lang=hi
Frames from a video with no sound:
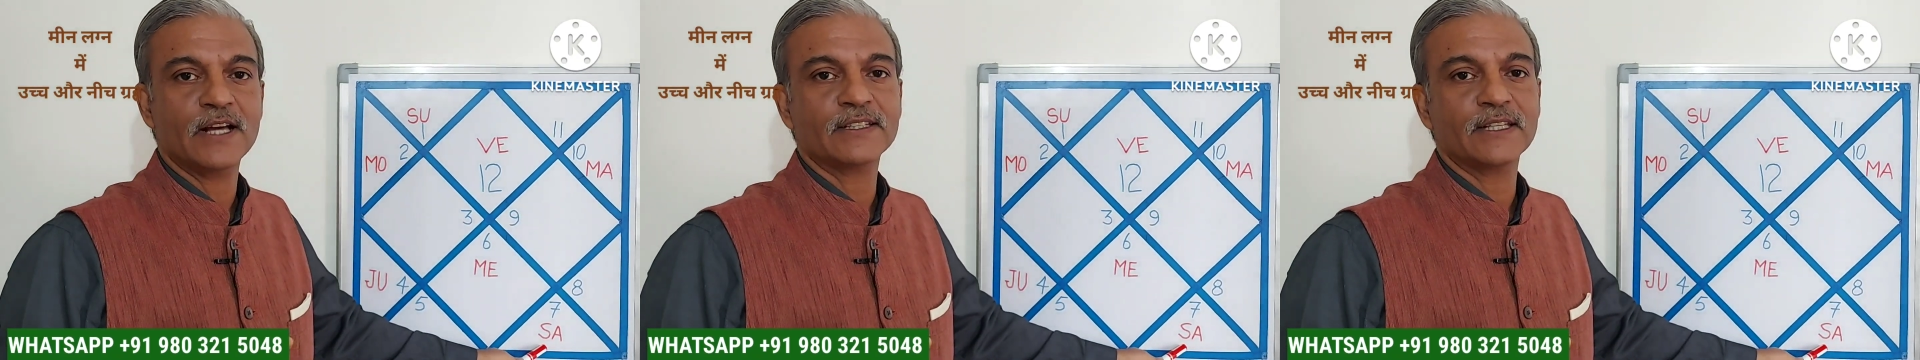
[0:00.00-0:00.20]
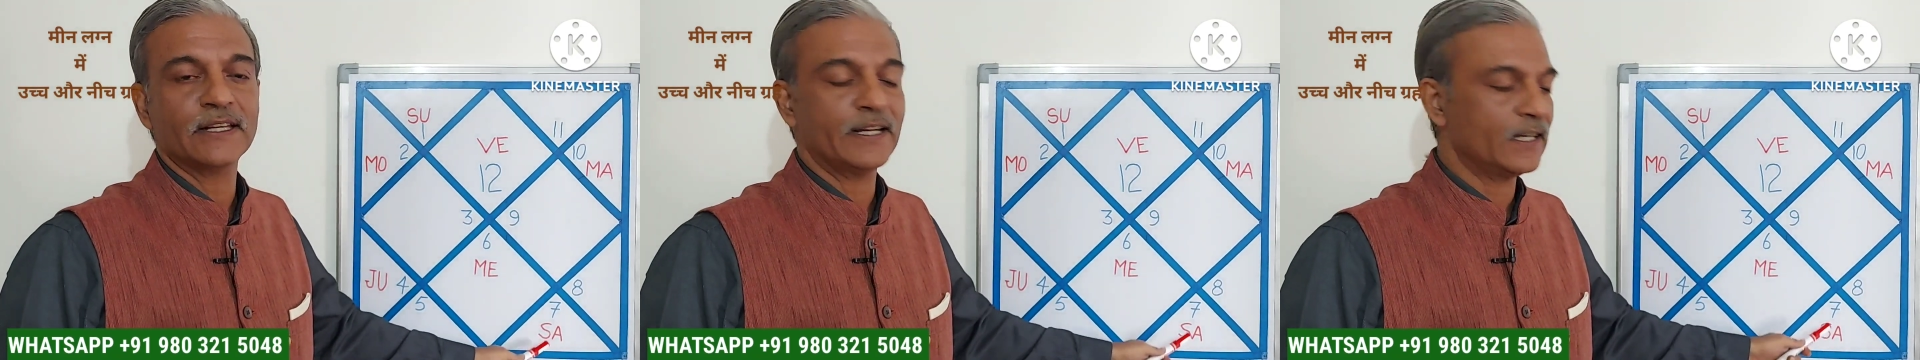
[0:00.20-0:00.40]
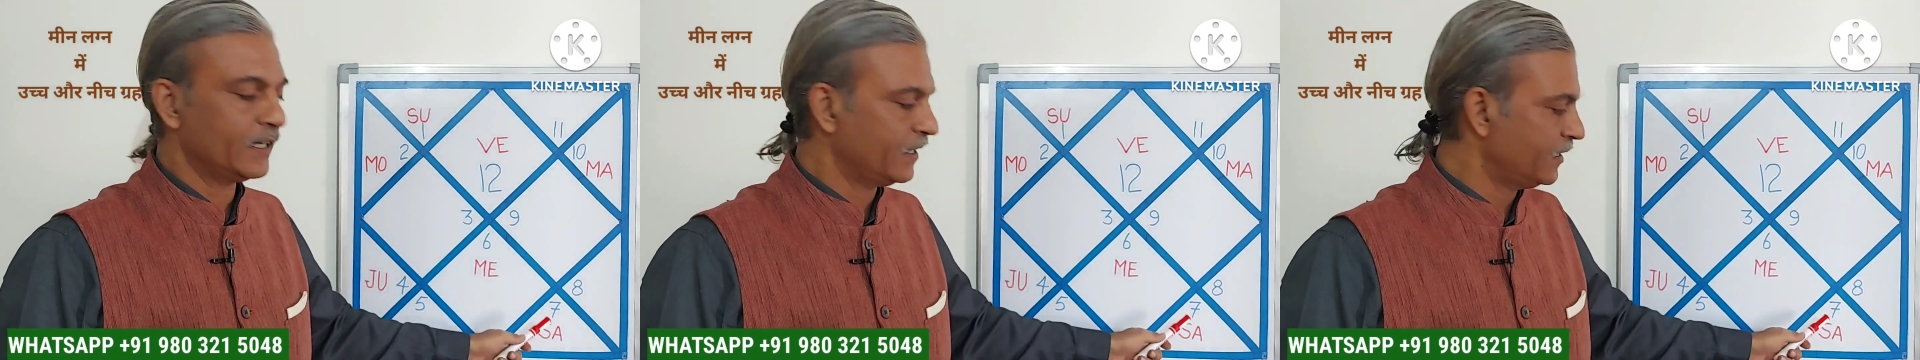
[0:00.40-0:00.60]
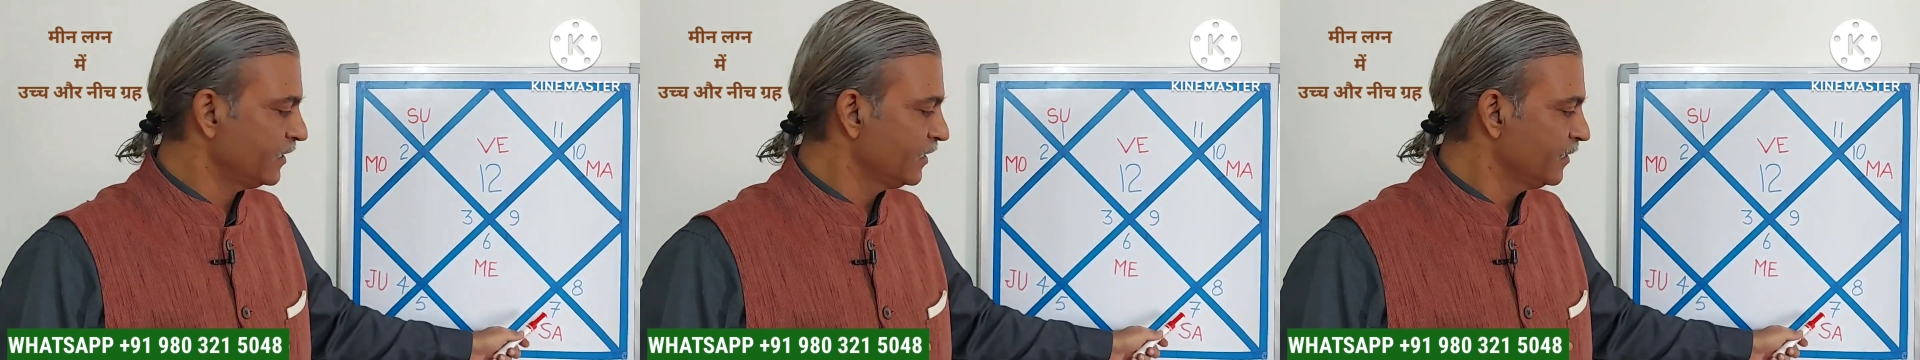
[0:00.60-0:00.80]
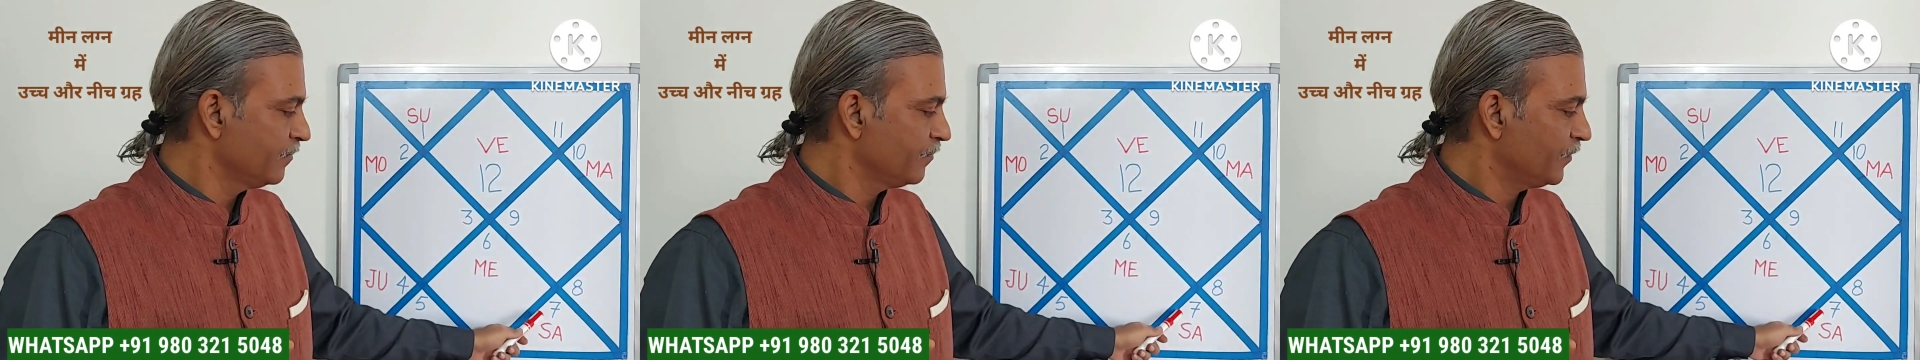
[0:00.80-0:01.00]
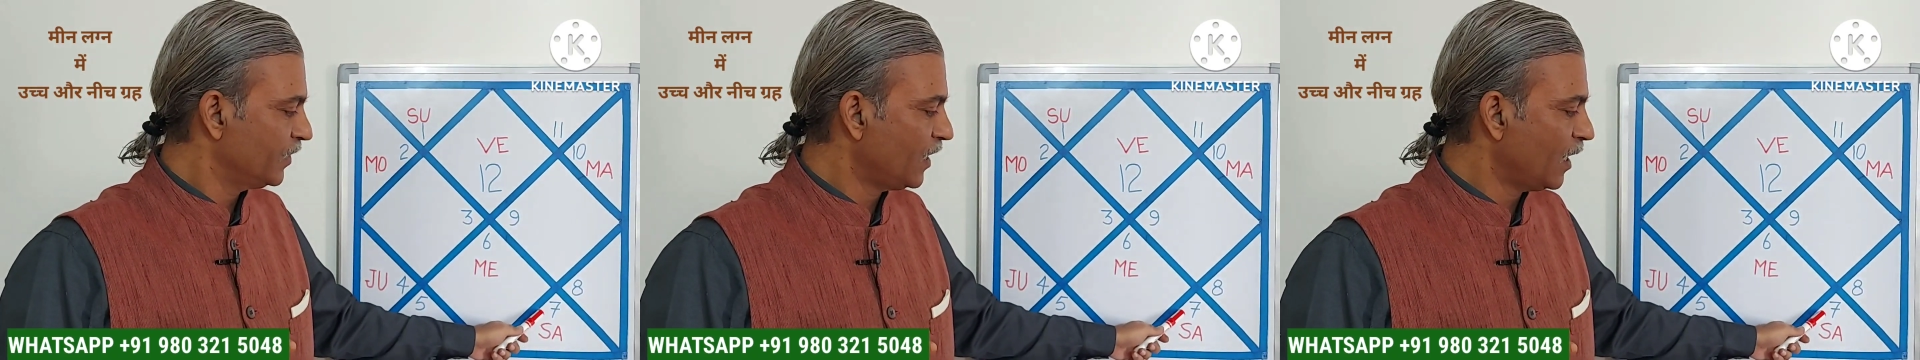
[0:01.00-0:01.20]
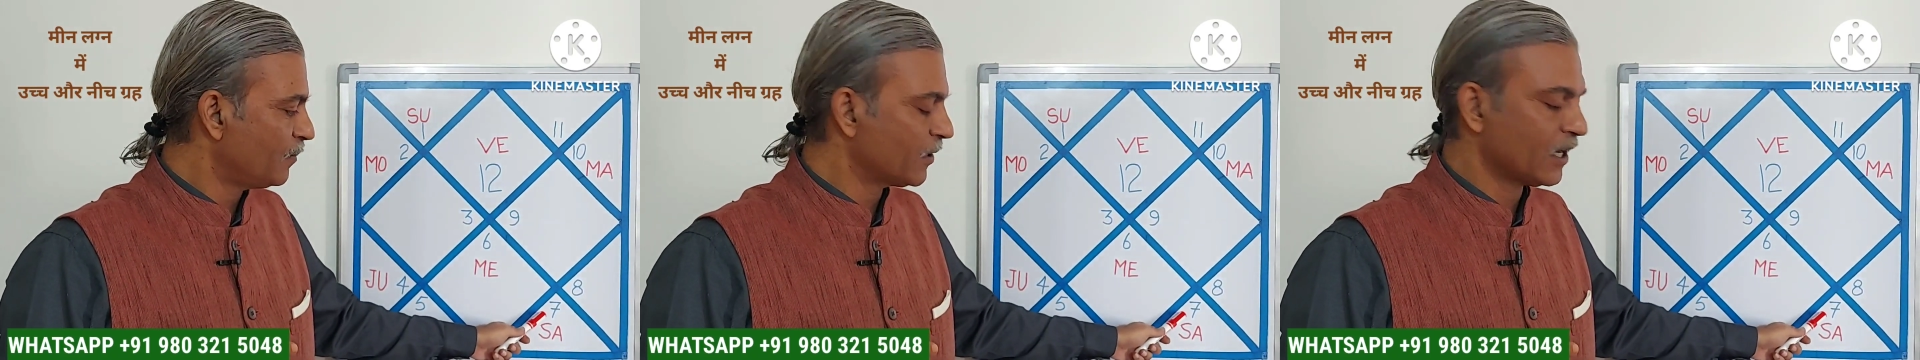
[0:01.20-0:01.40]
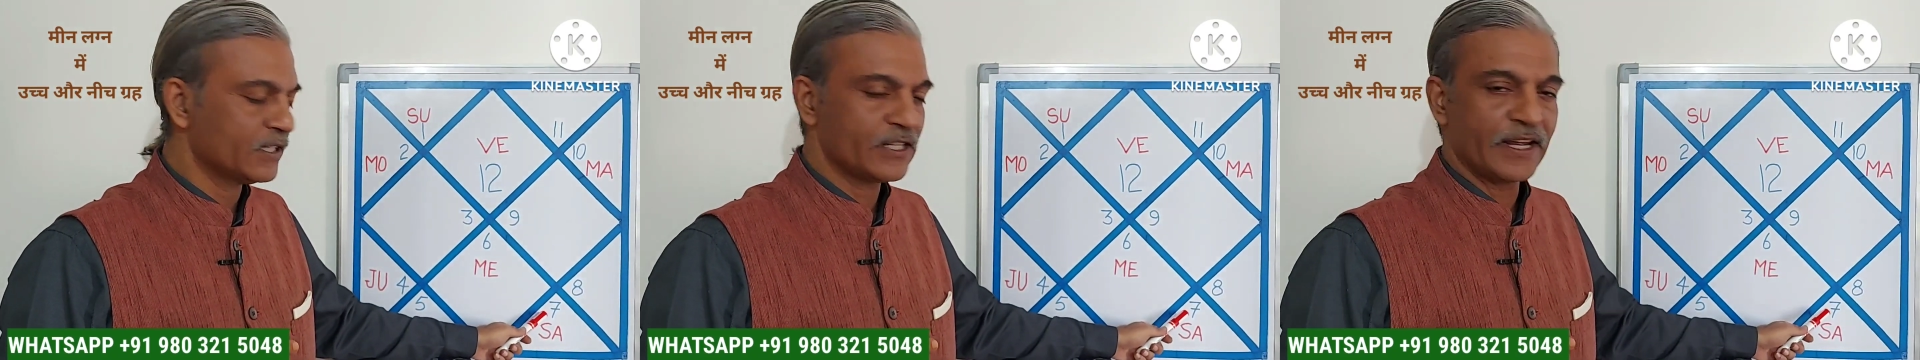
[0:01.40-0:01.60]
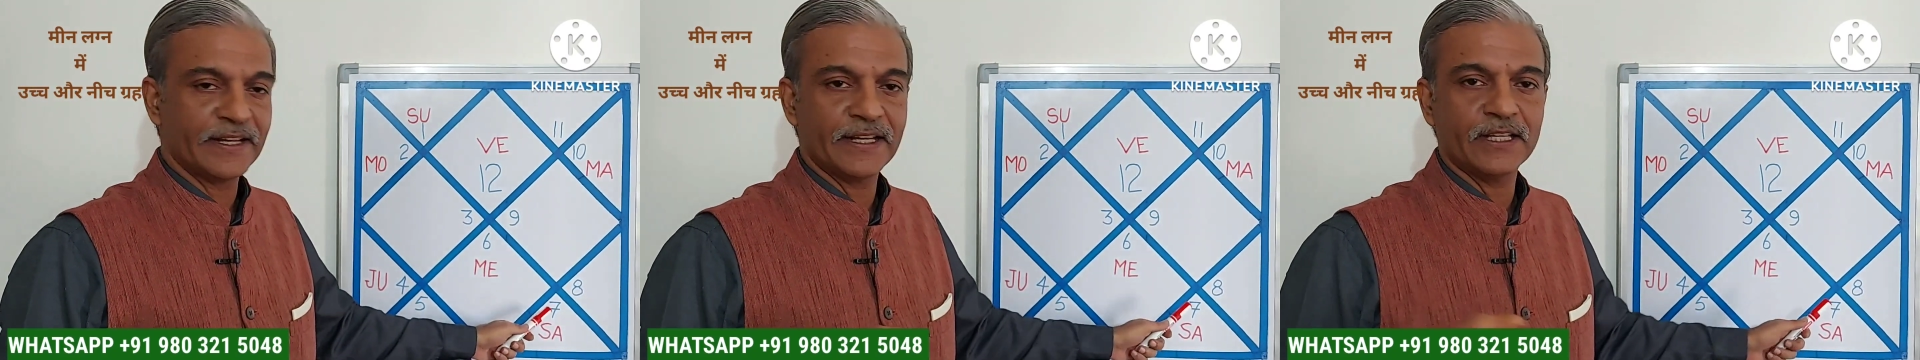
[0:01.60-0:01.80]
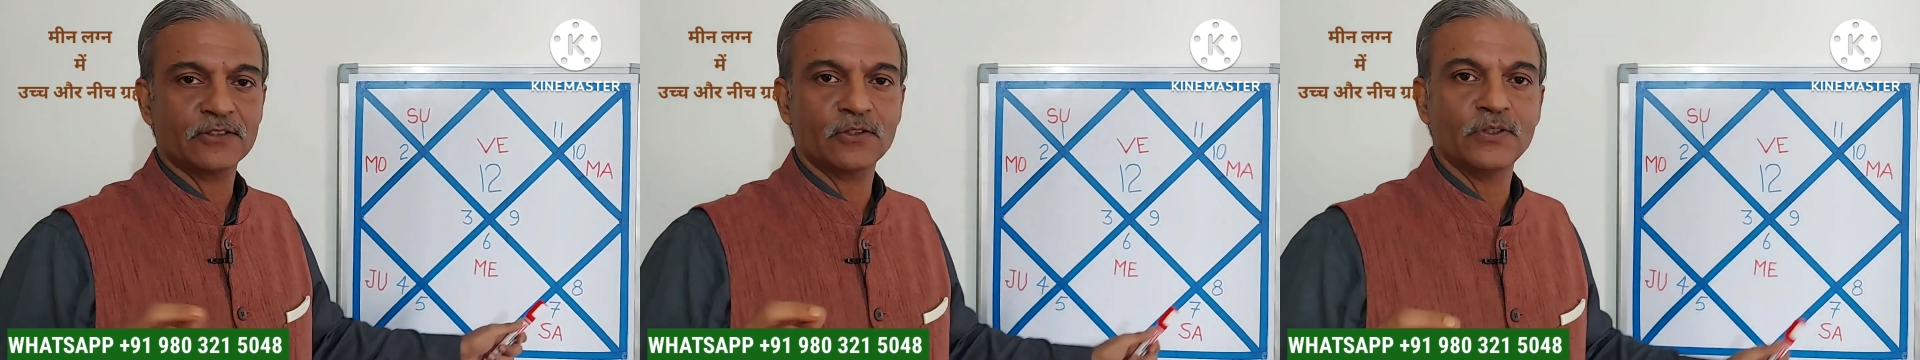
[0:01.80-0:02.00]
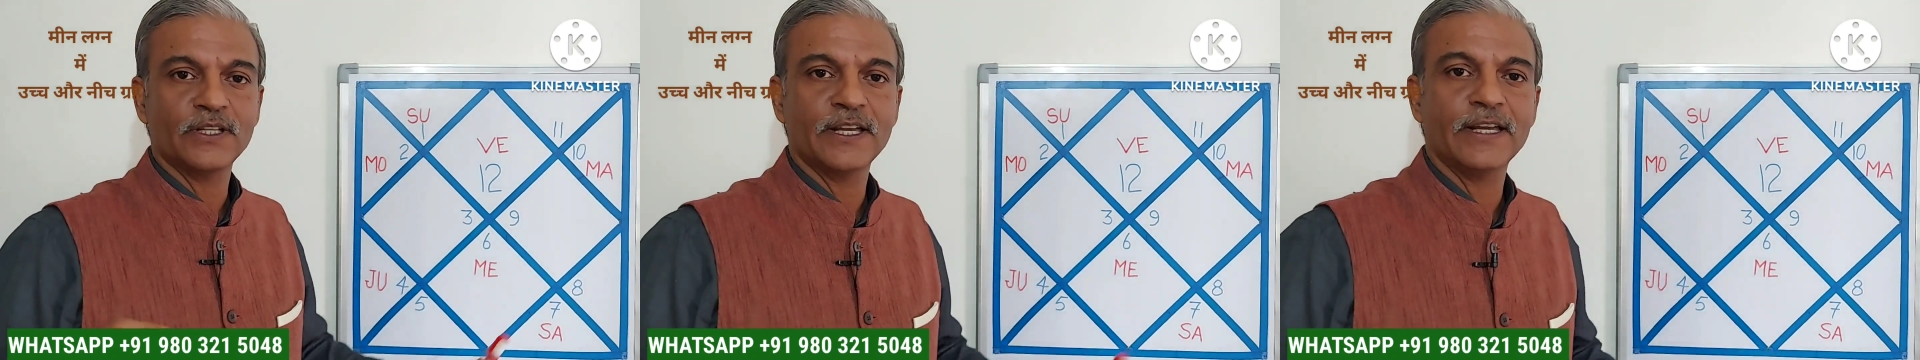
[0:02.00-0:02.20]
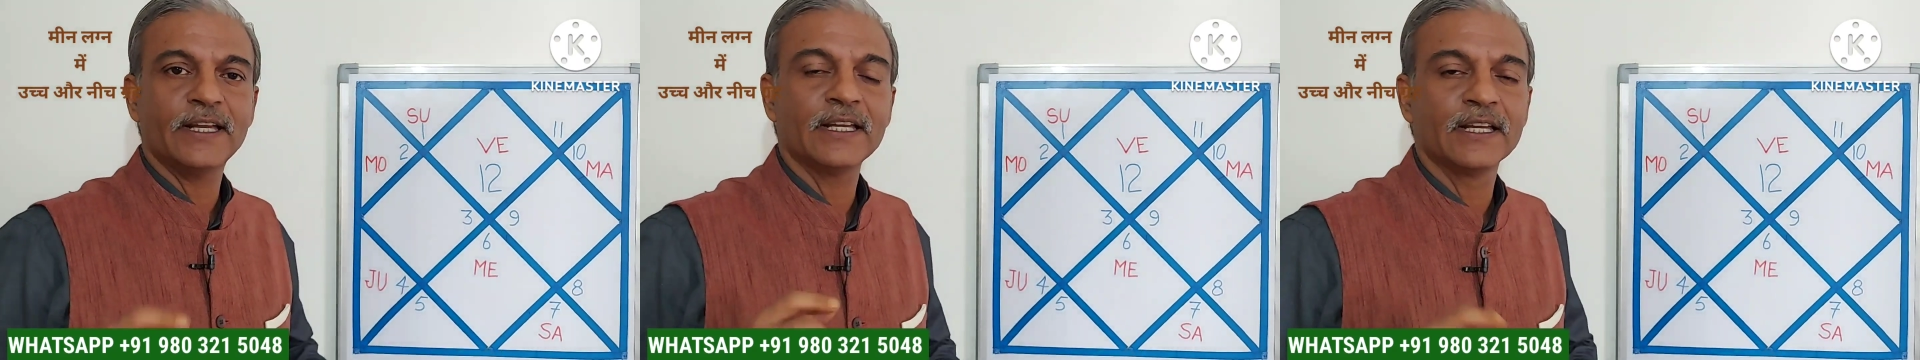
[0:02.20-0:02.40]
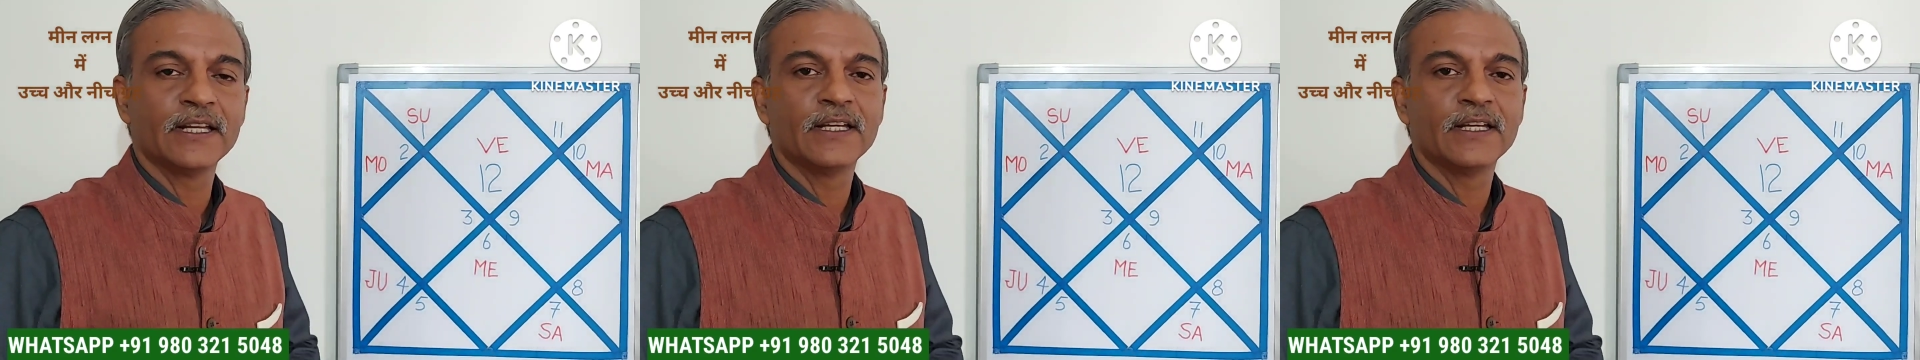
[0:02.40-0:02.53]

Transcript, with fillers: सात लिखा है यहाँ पर आ जाएंगे तो ये